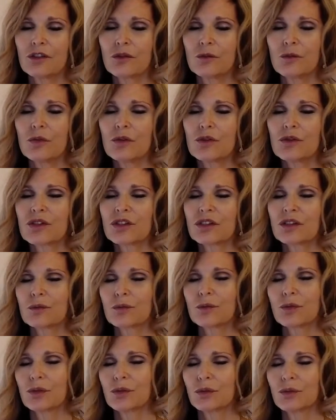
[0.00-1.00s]
de plus
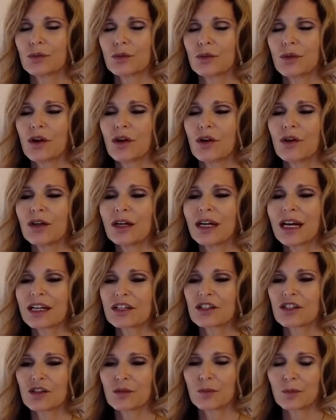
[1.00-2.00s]
en plus un
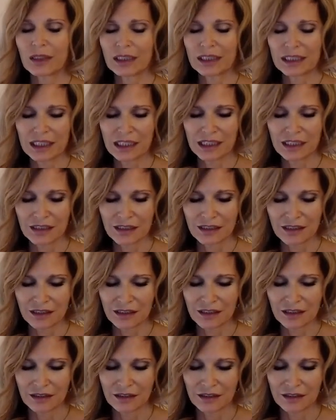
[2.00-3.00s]

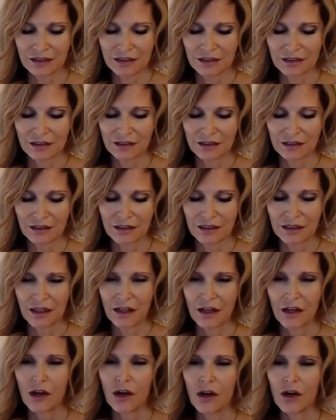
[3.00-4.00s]
lâcher-prise.
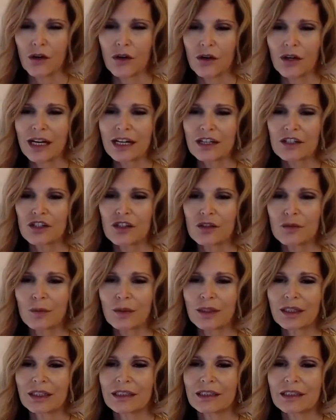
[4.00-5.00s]
Un
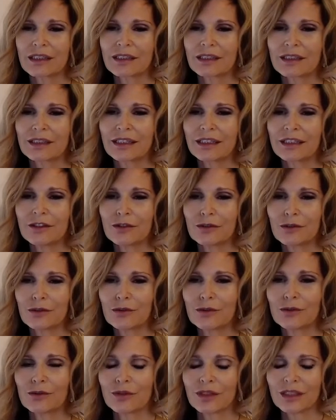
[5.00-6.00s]
lâcher-prise des
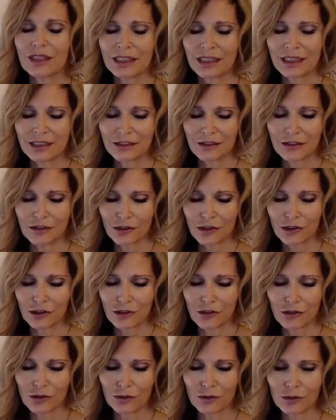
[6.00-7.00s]
nœuds et
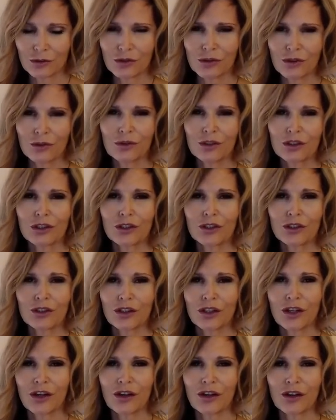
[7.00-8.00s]
tensions de votre
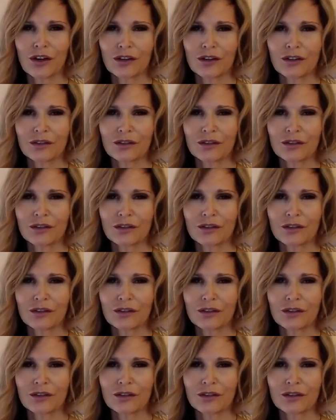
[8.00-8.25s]
cœur.